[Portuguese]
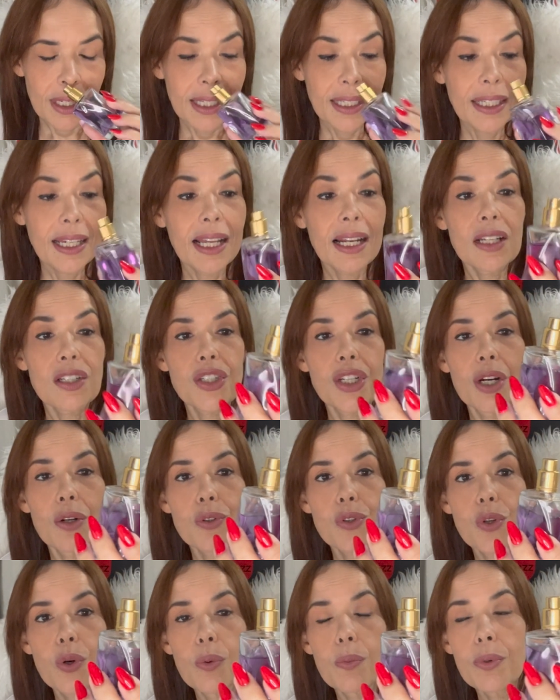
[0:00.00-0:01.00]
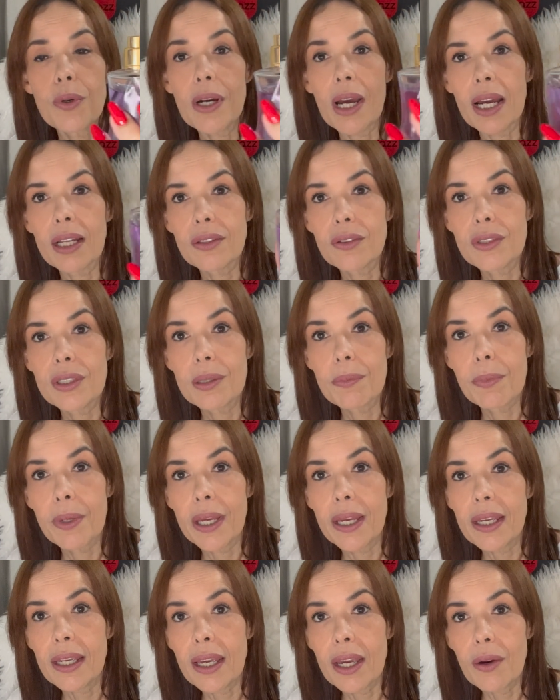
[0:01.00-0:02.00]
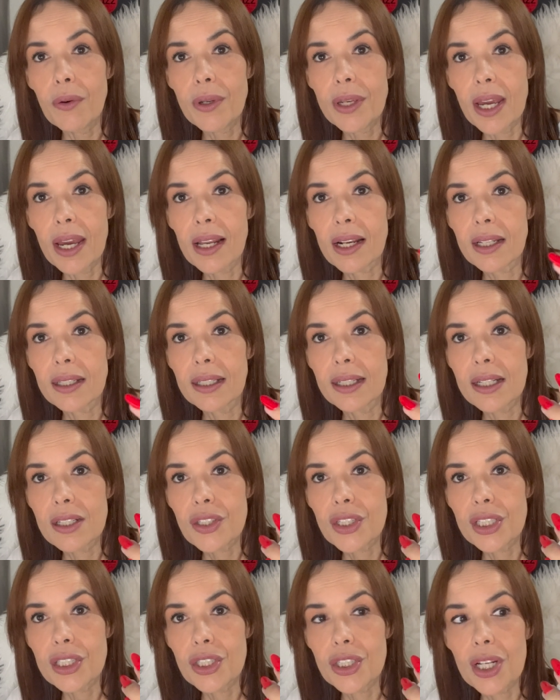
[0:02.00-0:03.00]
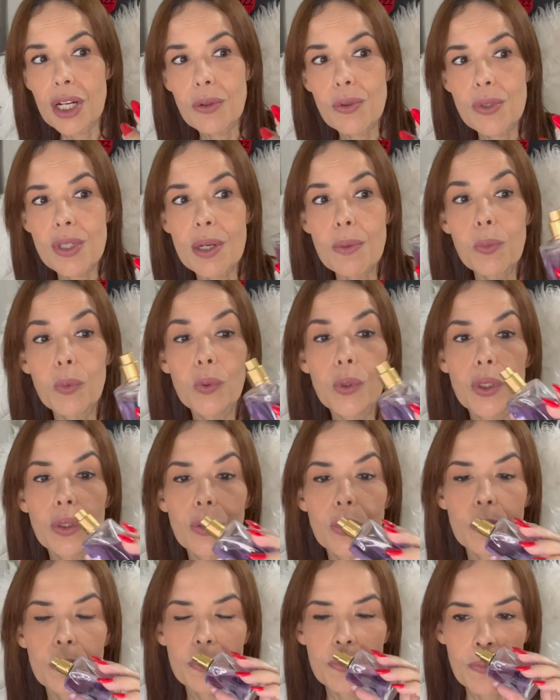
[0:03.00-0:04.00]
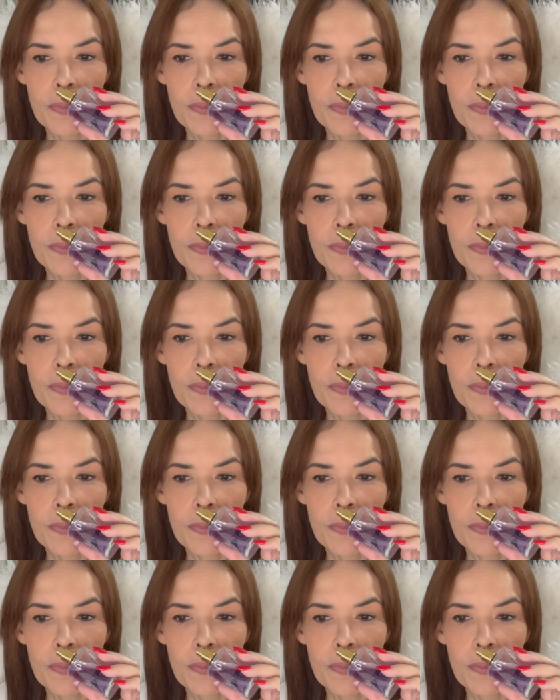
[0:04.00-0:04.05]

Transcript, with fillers: E ela já usou um bocado também, eu e ela, né? A gente já usa muito.